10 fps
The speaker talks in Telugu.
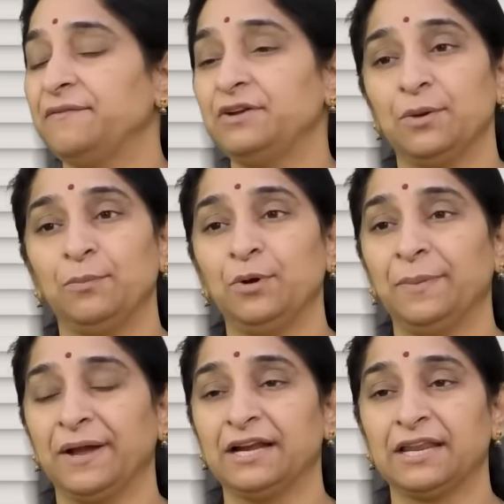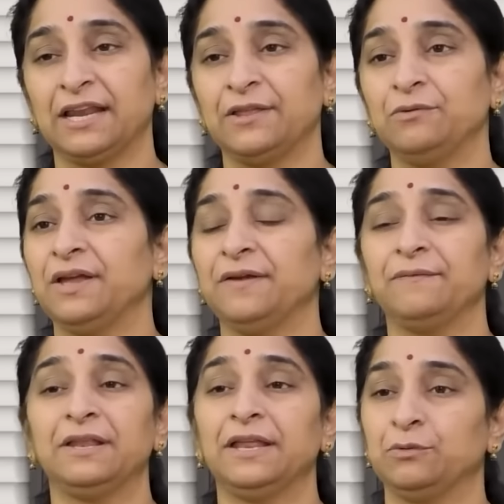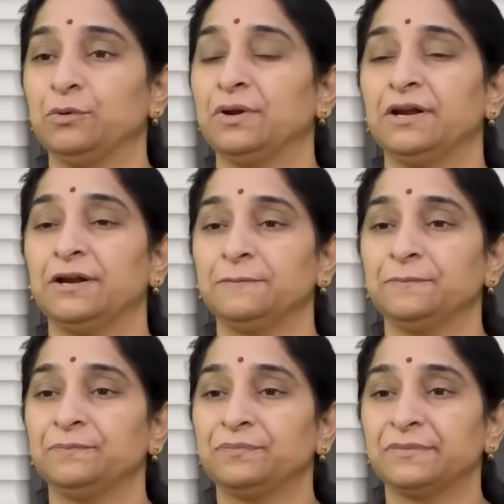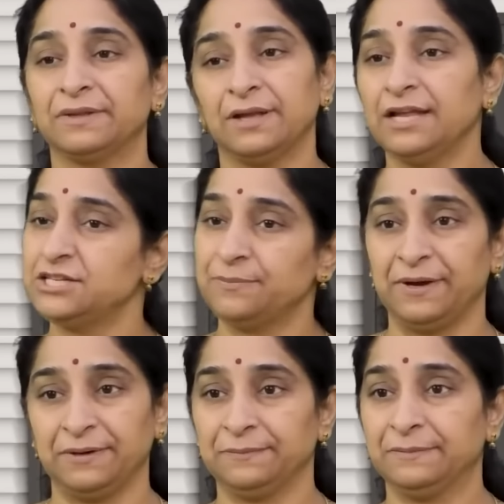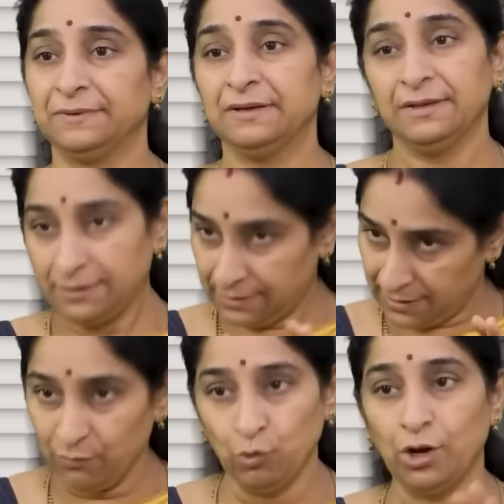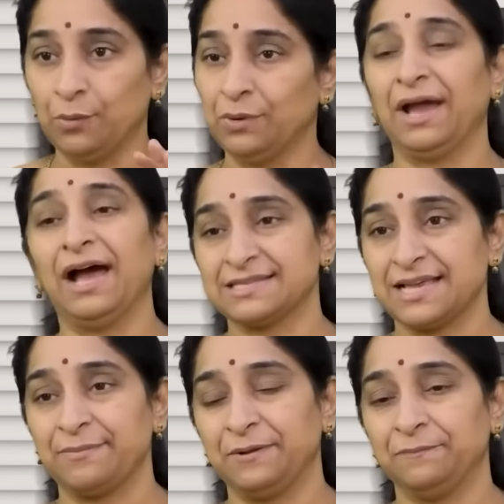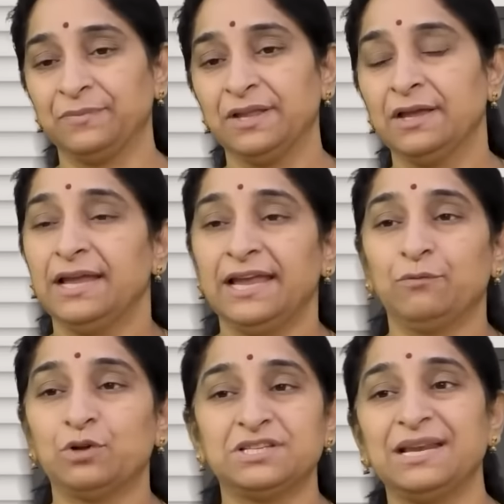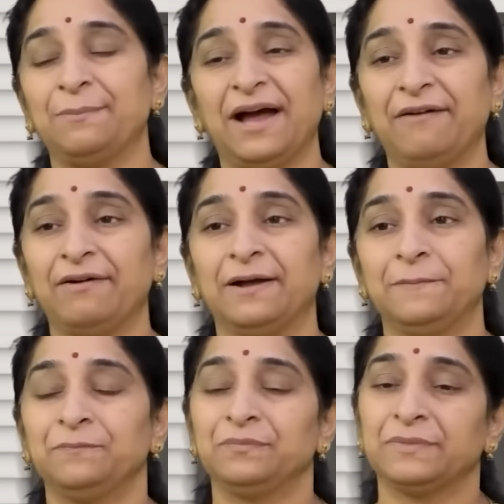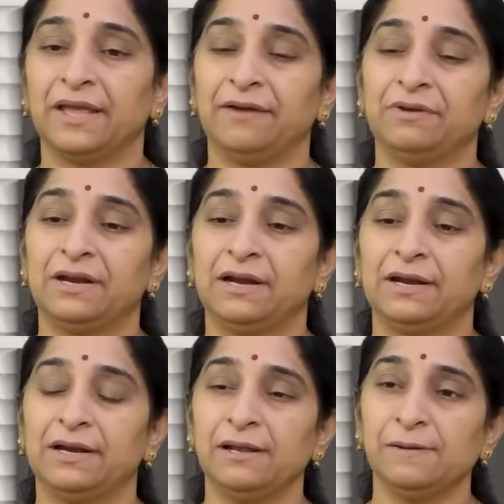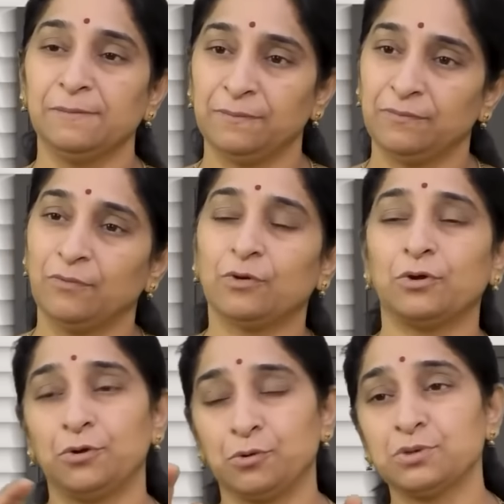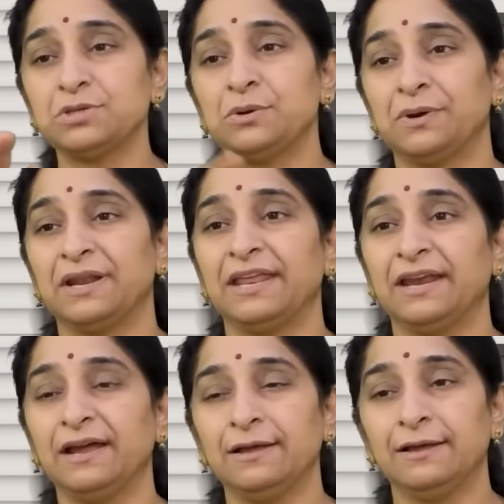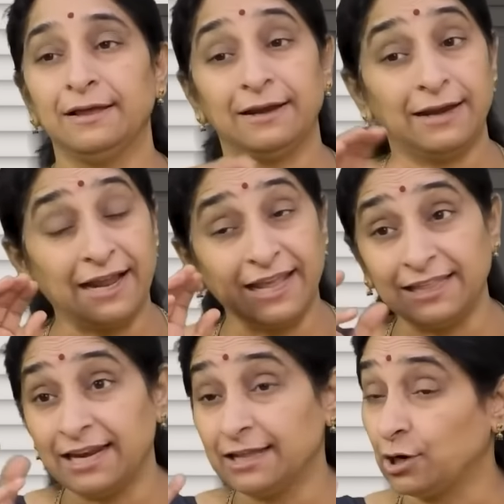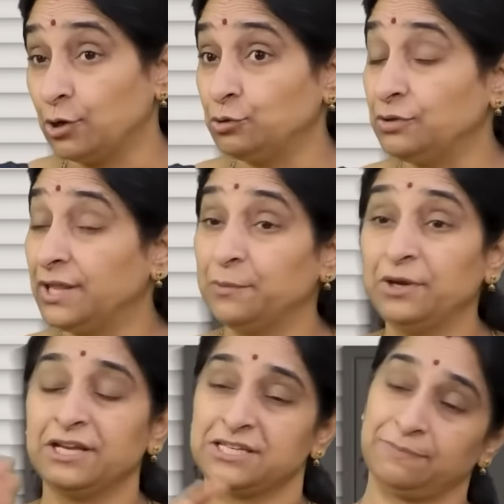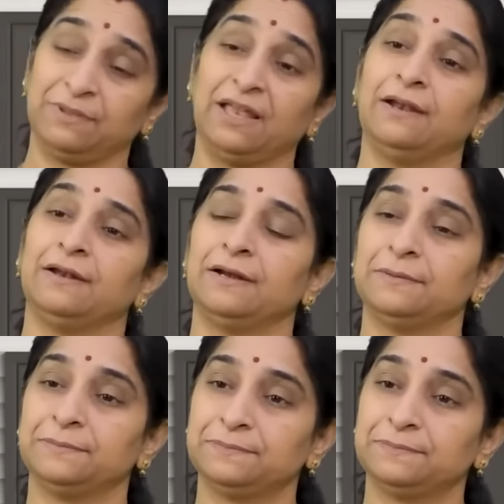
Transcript: ఏమీ డబ్బులు పెగలటలేదు ఏమీ లేదు అన్నాడు అని చెప్పాడు ఈ ఊళ్ళో ఉన్న ఆసామి ఈ వచ్చిన బావ ఏమన్నాడంటే ఒక రెండు రోజులు ఉండనీరా నాకేదైనా తడుతుందేమో నీకు చెప్తానన్నాడు